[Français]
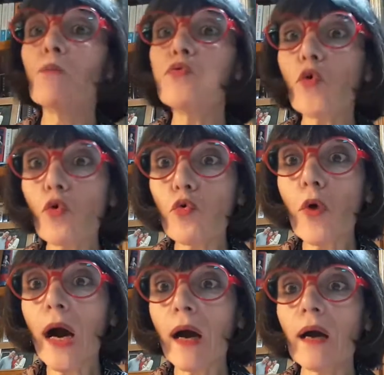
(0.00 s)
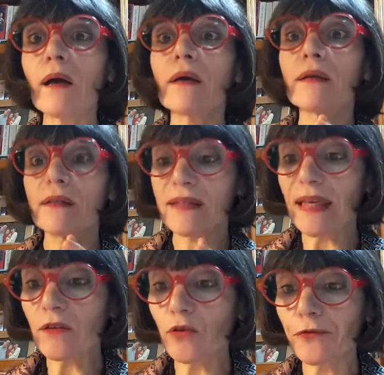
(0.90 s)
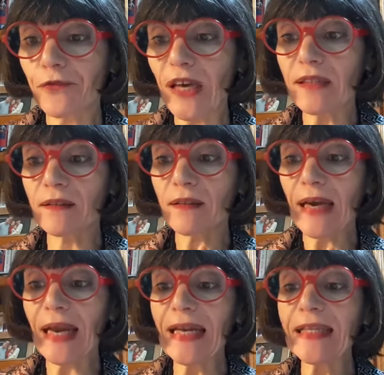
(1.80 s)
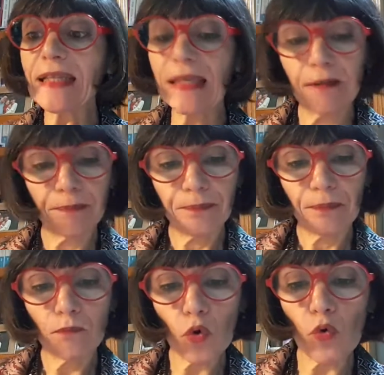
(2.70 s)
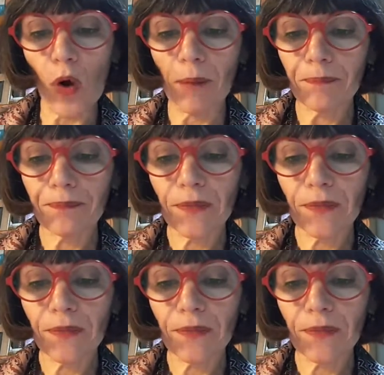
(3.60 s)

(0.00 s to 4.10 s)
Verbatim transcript: Pourquoi cette fête, elle est née Pourquoi